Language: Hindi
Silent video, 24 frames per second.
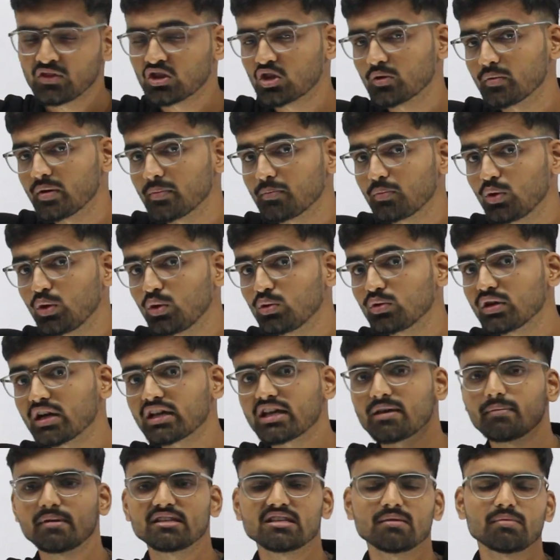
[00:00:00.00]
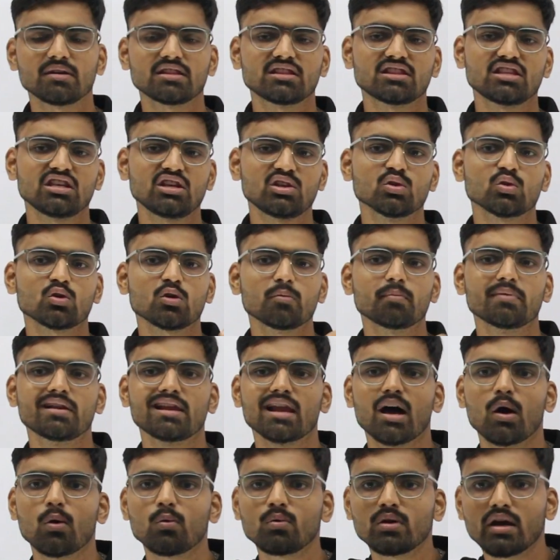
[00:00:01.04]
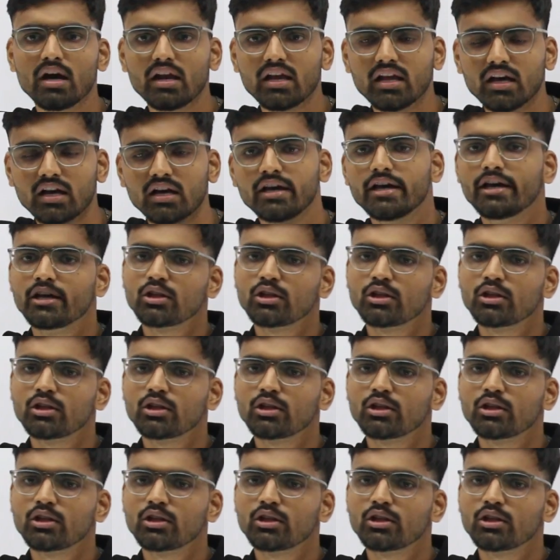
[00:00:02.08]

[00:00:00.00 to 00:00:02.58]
तो मैं बोलूंगा कि मैं जब ये तीनों को मिलाऊंगा ना